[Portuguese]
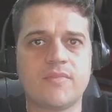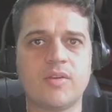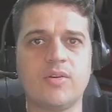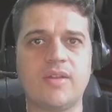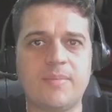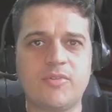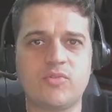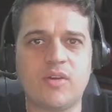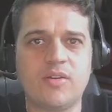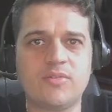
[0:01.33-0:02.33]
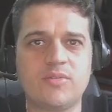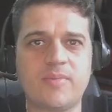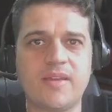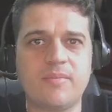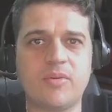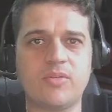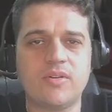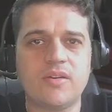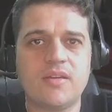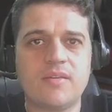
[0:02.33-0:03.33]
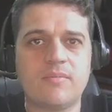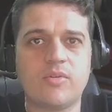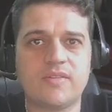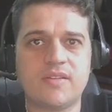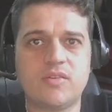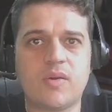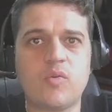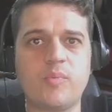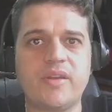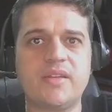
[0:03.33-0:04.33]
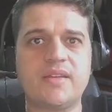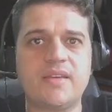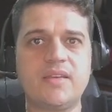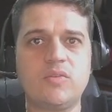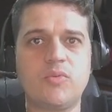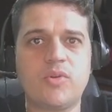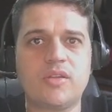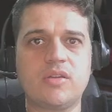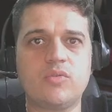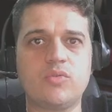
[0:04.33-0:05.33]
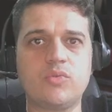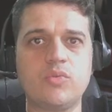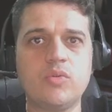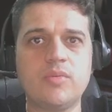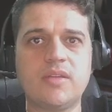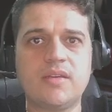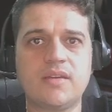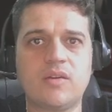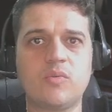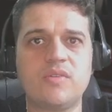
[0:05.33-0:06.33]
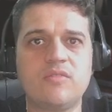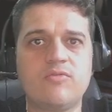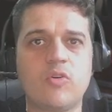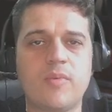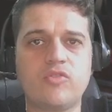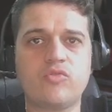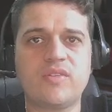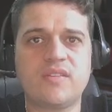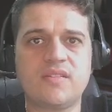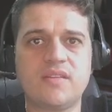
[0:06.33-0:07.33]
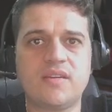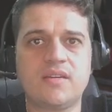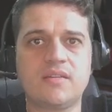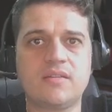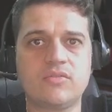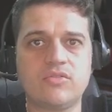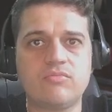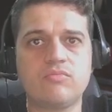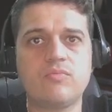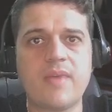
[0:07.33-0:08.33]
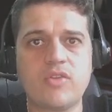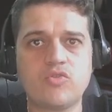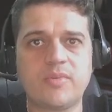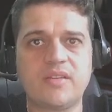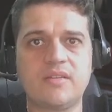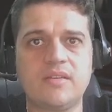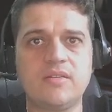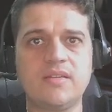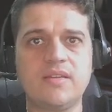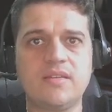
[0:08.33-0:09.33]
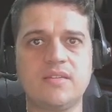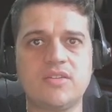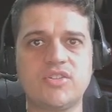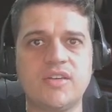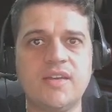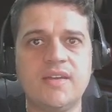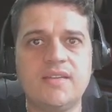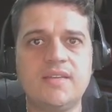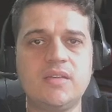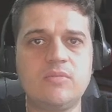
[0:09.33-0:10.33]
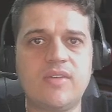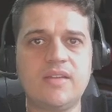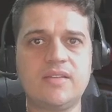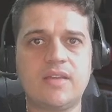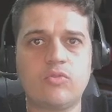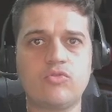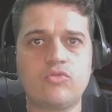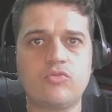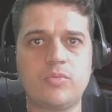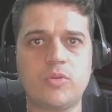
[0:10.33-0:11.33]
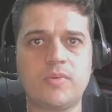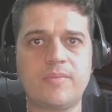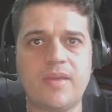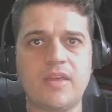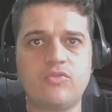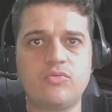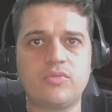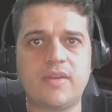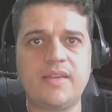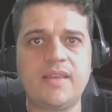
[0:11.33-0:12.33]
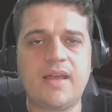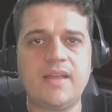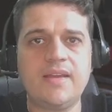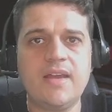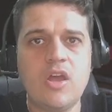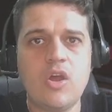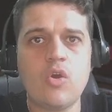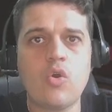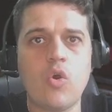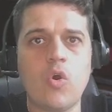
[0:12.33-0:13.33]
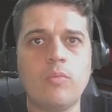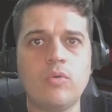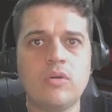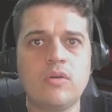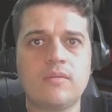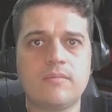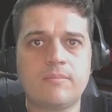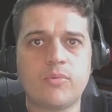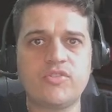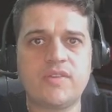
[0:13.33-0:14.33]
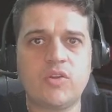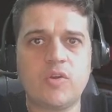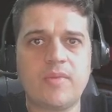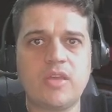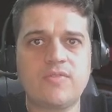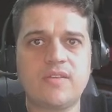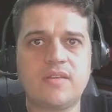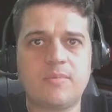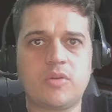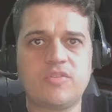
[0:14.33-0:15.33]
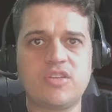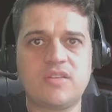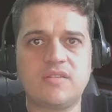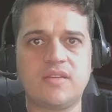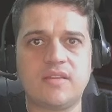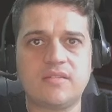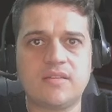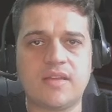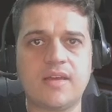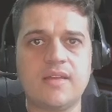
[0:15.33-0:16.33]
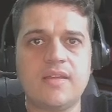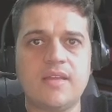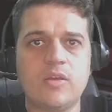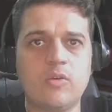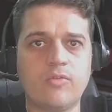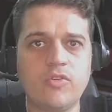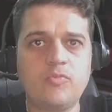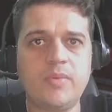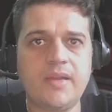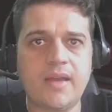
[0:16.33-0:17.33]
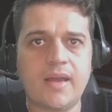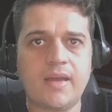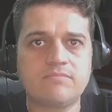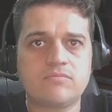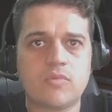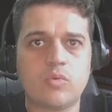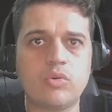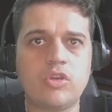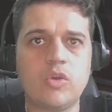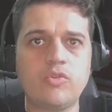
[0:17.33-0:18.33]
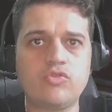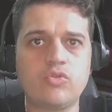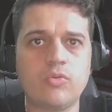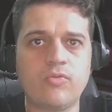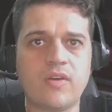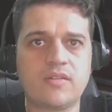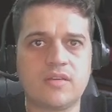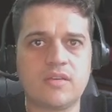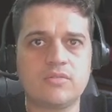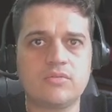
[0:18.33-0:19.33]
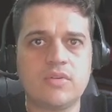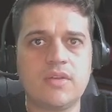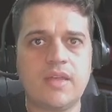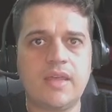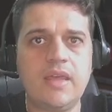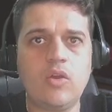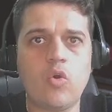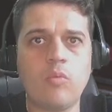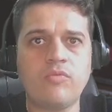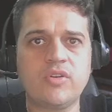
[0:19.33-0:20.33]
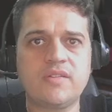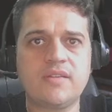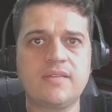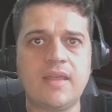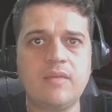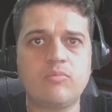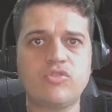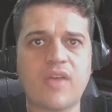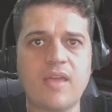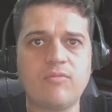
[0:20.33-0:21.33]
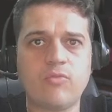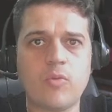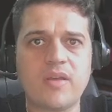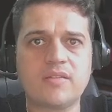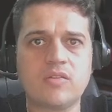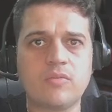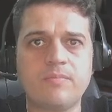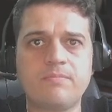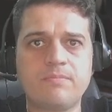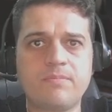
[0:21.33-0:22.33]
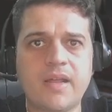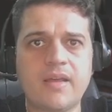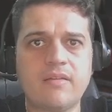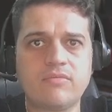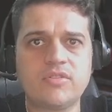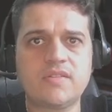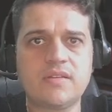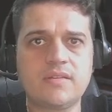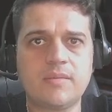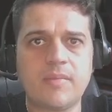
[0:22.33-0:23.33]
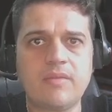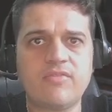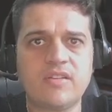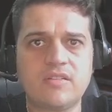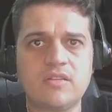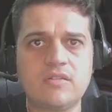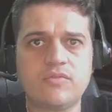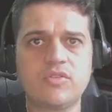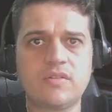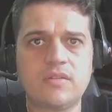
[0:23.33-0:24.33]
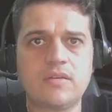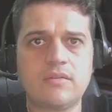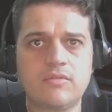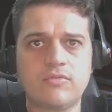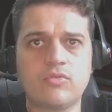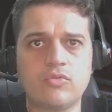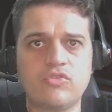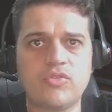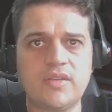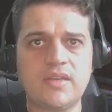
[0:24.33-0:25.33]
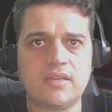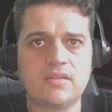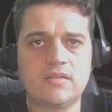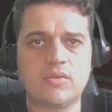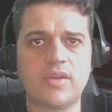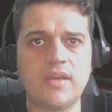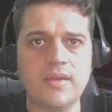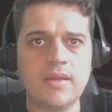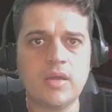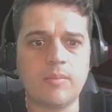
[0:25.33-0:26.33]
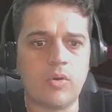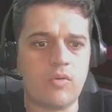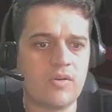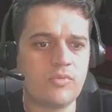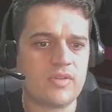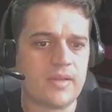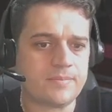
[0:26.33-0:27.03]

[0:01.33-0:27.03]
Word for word: Olá pessoal, tudo bem? Bom, vocês estão acompanhando aqui no meu canal no YouTube, né? Algumas informações acerca do médico brasileiro que deseja tanto validar o seu diploma médico na Itália, como posteriormente fazer a prova de residência, tá? Eu vou explicar o que eu estou fazendo e como você tem que buscar informação para você também fazer se você for do seu interesse, tá ok? Bom, vamos lá.